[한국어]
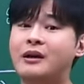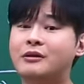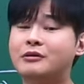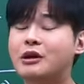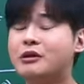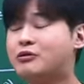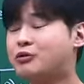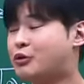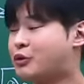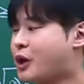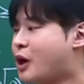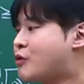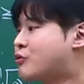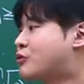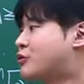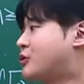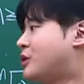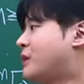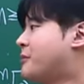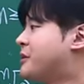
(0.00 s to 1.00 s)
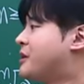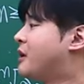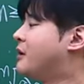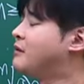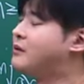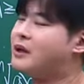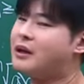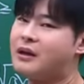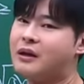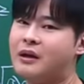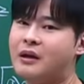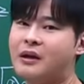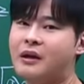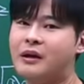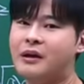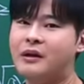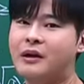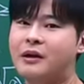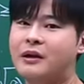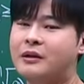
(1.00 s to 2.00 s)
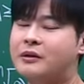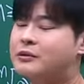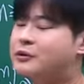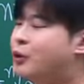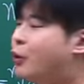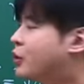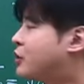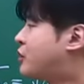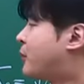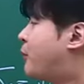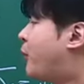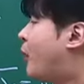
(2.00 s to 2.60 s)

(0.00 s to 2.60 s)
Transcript: 그냥 그렇게 하고 끝내면 되는데 여기서